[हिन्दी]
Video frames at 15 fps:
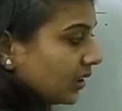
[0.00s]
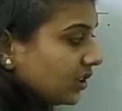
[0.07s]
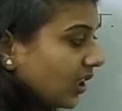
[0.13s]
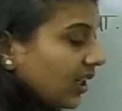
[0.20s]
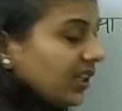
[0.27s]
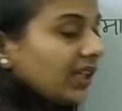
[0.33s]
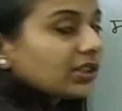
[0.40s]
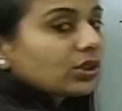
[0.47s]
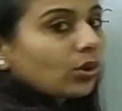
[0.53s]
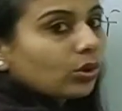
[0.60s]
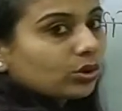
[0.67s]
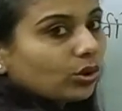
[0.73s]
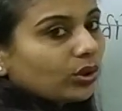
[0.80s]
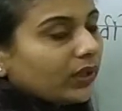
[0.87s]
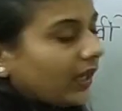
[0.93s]
जलीय
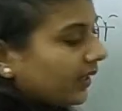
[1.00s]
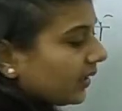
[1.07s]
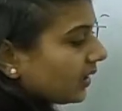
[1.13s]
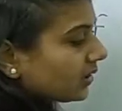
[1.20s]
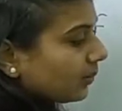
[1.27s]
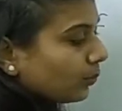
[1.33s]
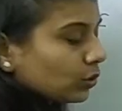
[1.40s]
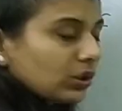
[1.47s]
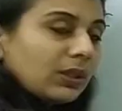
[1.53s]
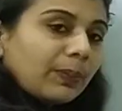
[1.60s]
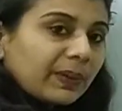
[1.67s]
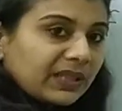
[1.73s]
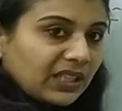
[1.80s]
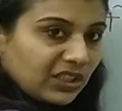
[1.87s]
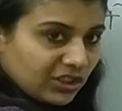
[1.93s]
स्रोतों यानी कि समुद्री
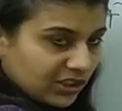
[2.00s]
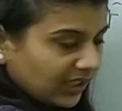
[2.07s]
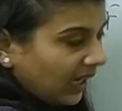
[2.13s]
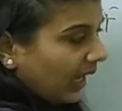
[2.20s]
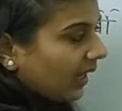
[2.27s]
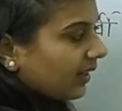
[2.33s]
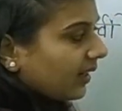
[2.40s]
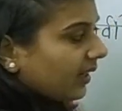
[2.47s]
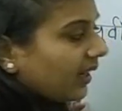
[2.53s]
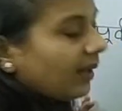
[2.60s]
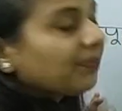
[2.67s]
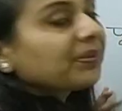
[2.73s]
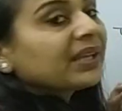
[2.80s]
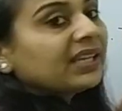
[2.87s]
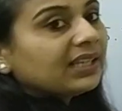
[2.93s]
प्रदेश से आ रही
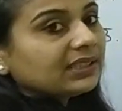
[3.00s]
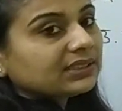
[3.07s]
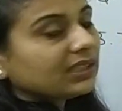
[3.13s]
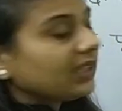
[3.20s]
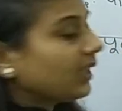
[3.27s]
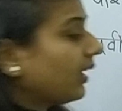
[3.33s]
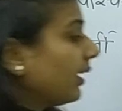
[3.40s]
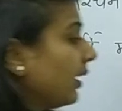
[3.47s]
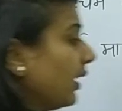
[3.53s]
है इसलिए